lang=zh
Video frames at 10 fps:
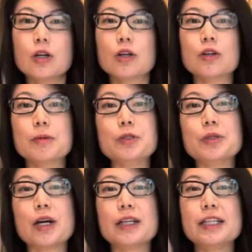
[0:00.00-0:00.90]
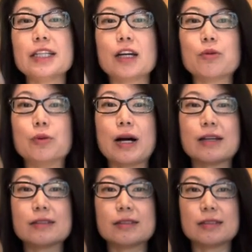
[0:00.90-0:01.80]
我们需要 一点五盎
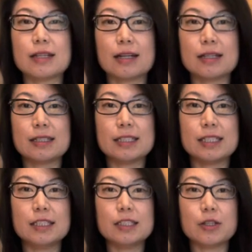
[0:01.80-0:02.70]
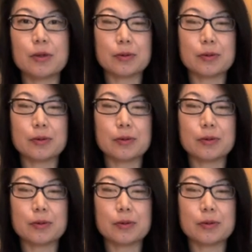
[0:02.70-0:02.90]
司的琴酒，